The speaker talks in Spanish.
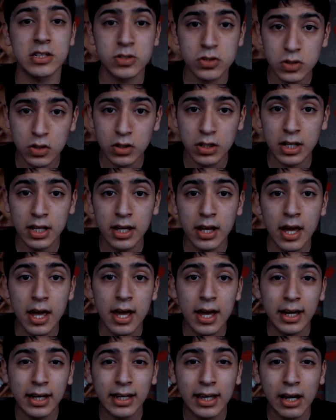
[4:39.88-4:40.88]
de Sony
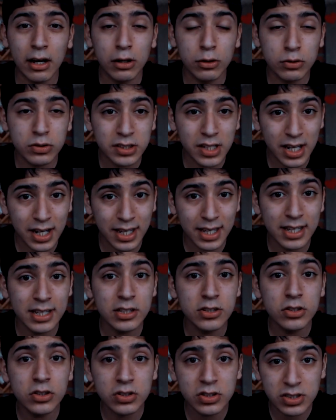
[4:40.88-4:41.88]
que al usar
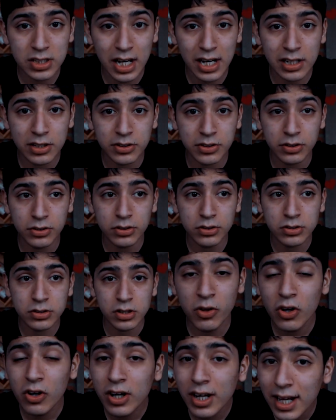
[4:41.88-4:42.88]
ISO saltos
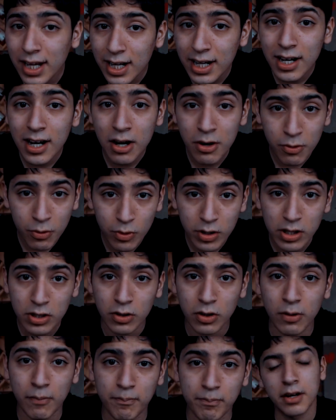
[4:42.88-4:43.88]
no generan
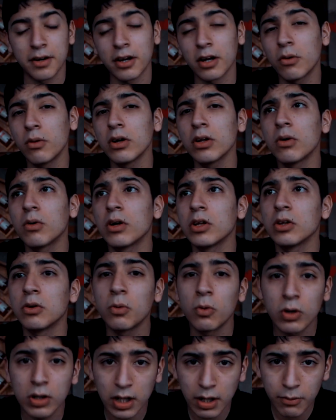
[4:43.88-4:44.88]
ruido. Recuerdo cuando
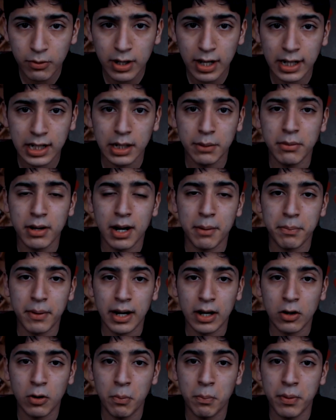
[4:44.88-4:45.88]
buscaba una cámara
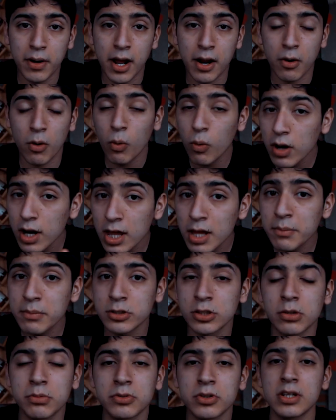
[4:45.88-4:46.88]
para comprar, una de
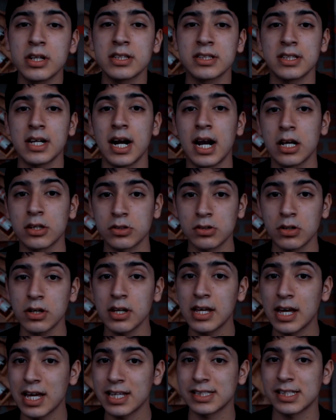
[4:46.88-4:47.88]
mis opciones era la
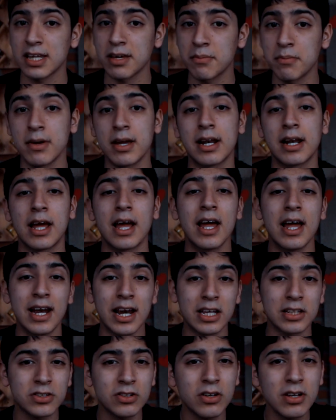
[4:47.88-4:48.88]
Sony A6000.
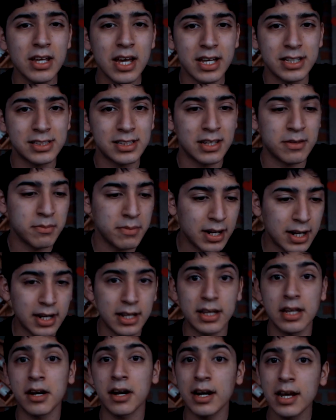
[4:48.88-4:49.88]
La Sony
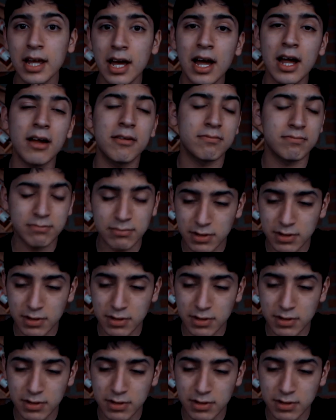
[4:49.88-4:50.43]
A6000, y en realidad